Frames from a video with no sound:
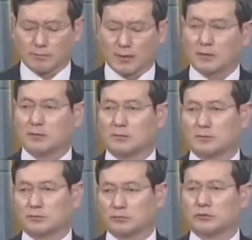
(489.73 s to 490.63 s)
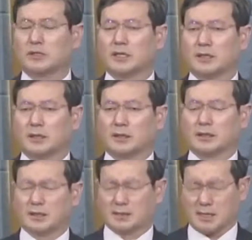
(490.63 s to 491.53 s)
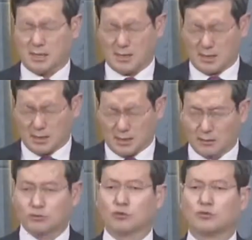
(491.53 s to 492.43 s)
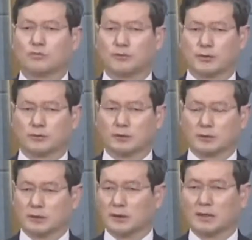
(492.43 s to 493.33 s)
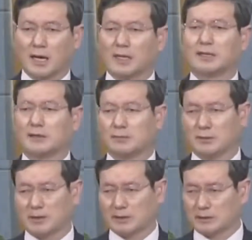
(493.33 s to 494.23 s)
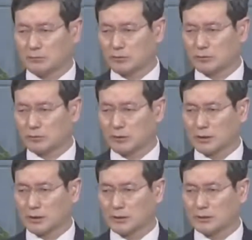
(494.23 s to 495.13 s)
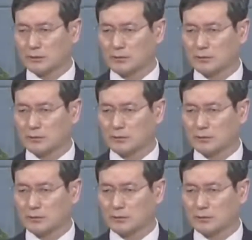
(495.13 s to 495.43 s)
여러분 우리의 가장 좋은 병은 하나님의 말씀으로 돌아가야 돼요.